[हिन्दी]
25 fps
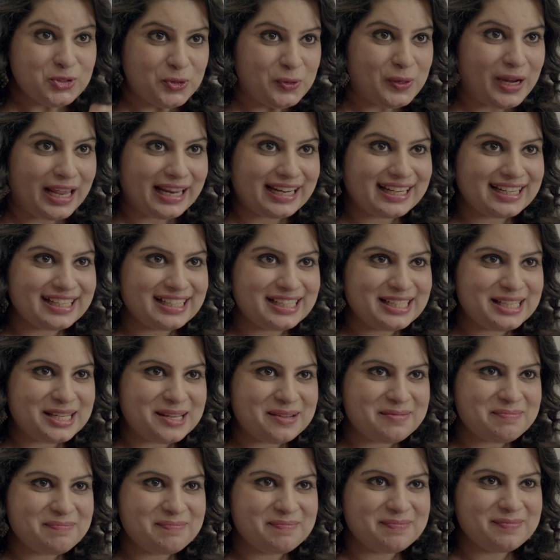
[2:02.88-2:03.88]
ईडीएम के बारे
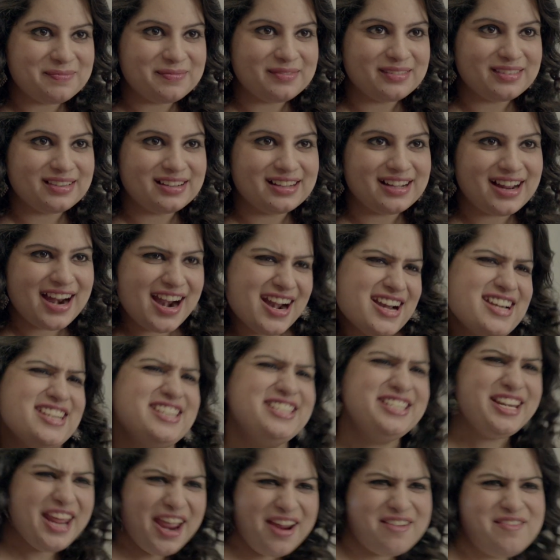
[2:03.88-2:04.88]
में बता रही थी
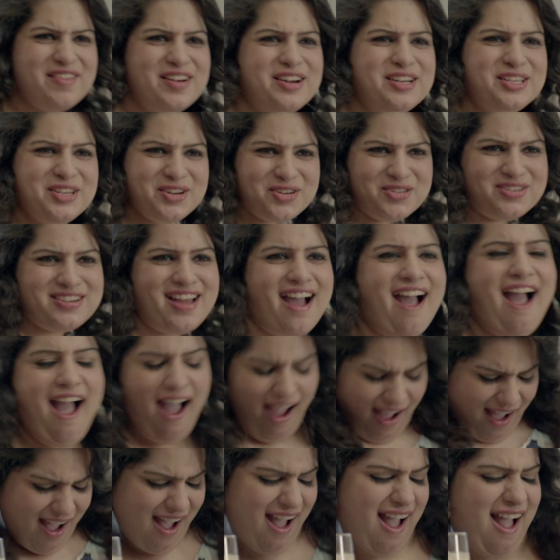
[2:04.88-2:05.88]
जैसे डेविड यूटा
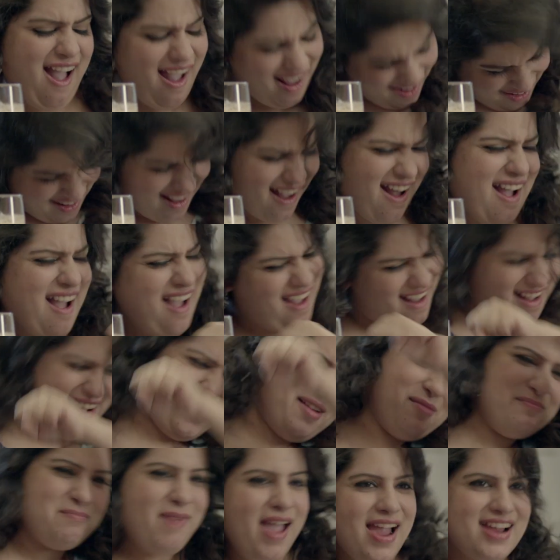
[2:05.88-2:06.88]
उन्स, उन्स,
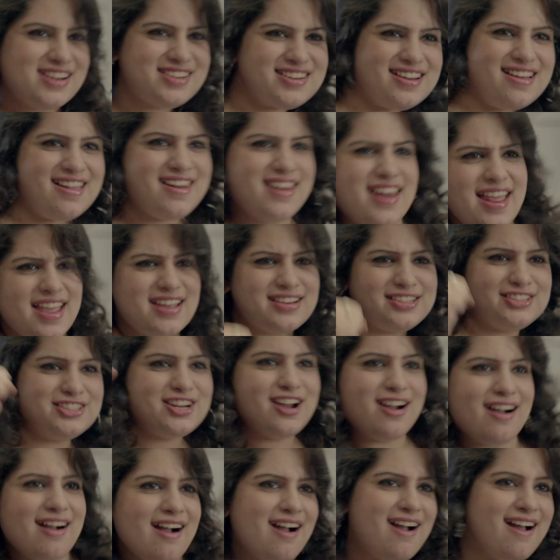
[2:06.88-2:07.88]
और मैजर
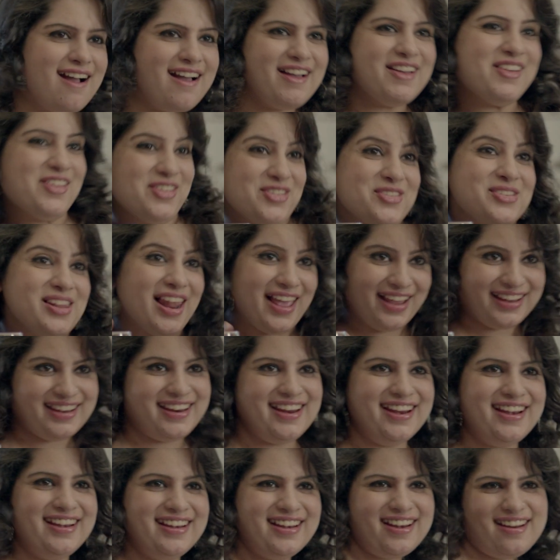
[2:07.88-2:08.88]
लैजर उन्स, उन्स,
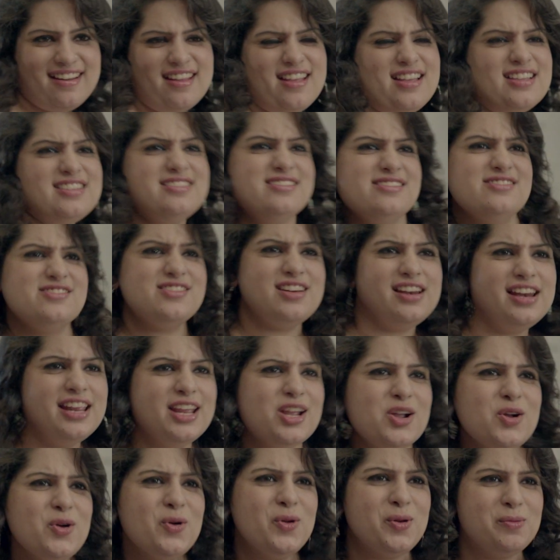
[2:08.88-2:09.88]
उन्स। फिर मैं
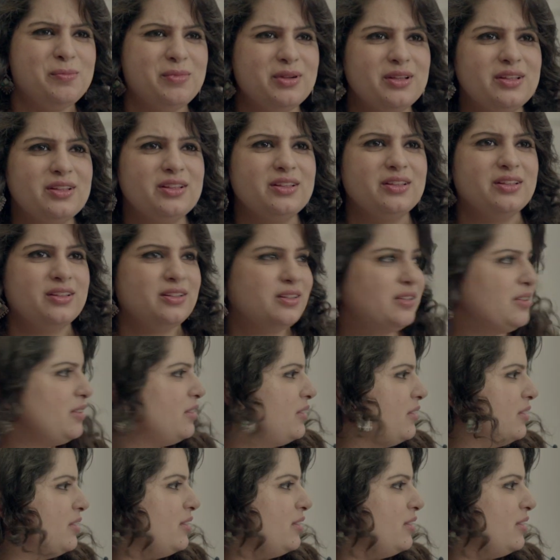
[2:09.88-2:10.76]
देखती हूँ कि वो बगल